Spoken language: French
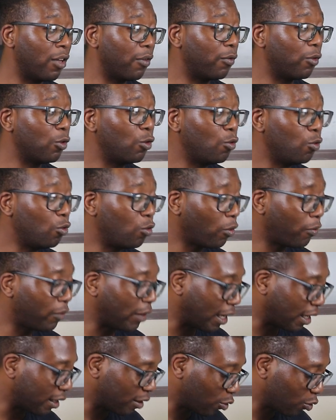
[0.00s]
Il faut toujours
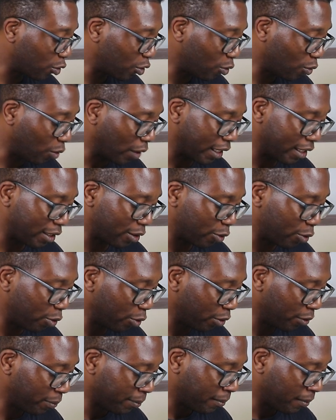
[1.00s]
faire attention à ce
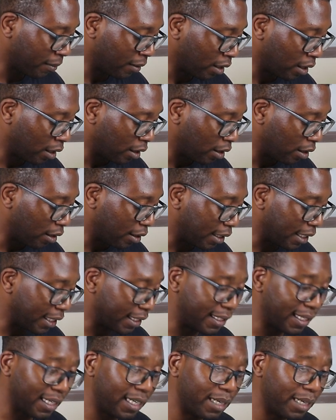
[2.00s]
que les